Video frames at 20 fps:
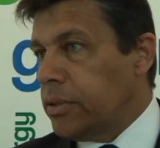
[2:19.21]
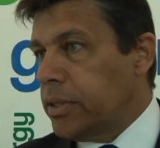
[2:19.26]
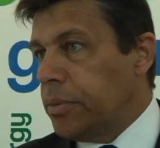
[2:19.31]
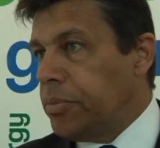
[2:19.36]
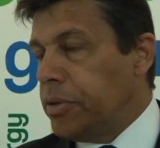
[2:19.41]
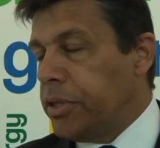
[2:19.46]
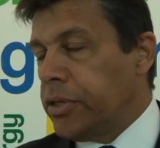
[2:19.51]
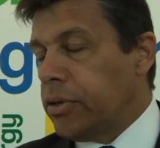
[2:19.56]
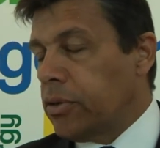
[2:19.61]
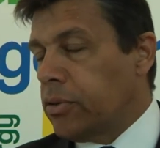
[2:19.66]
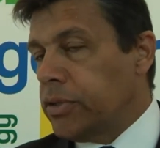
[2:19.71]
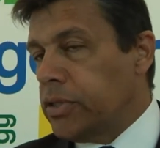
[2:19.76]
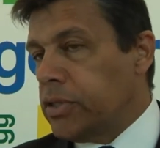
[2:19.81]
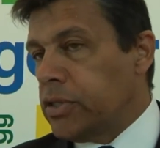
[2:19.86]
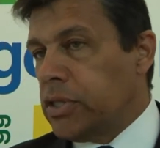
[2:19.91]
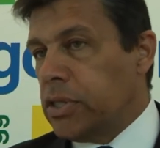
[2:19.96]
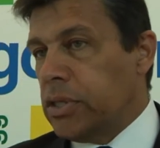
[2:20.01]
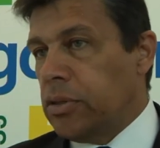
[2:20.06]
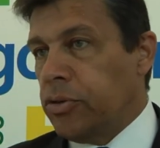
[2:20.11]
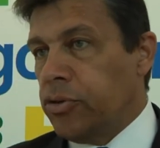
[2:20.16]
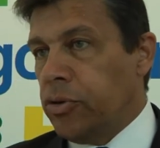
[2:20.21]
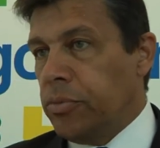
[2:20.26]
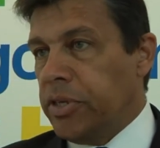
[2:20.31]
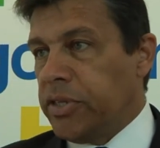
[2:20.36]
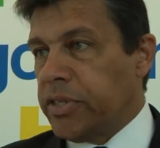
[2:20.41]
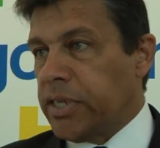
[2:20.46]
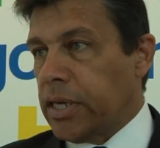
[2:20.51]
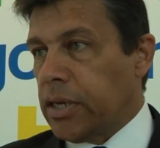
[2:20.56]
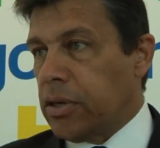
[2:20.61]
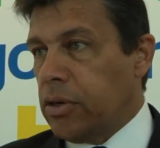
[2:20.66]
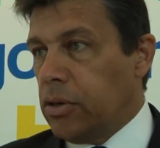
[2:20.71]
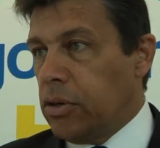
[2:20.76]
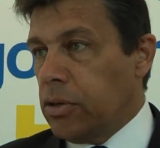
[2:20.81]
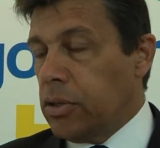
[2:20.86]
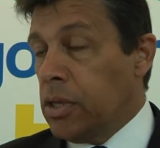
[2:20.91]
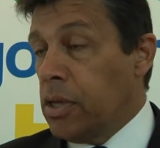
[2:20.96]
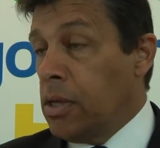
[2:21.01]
d'habitants d'ici 2050,